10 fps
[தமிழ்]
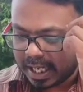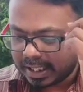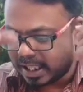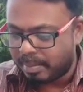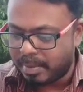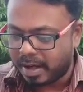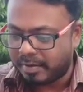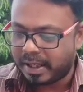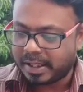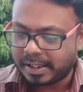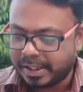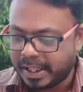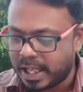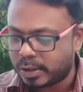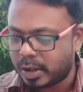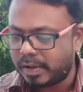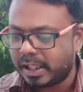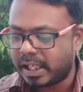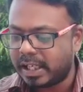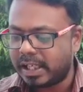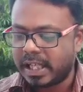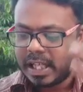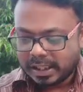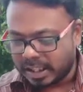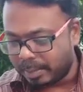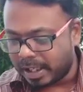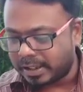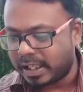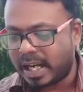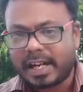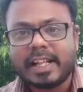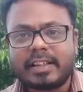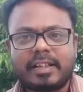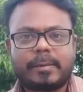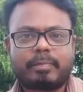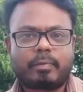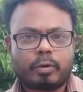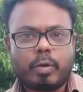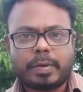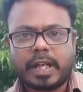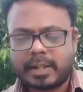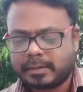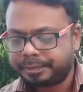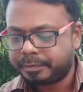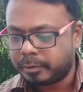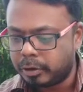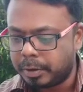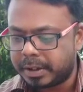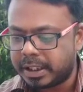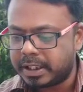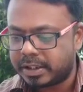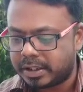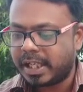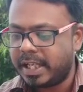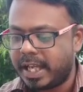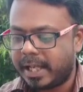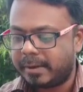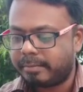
அந்த அம்மாவை இயேசு அவளை கண்டு தம்மிடத்தில் அழைத்து கூப்பிடுறார் கூப்பிட்டு ஸ்திரீயே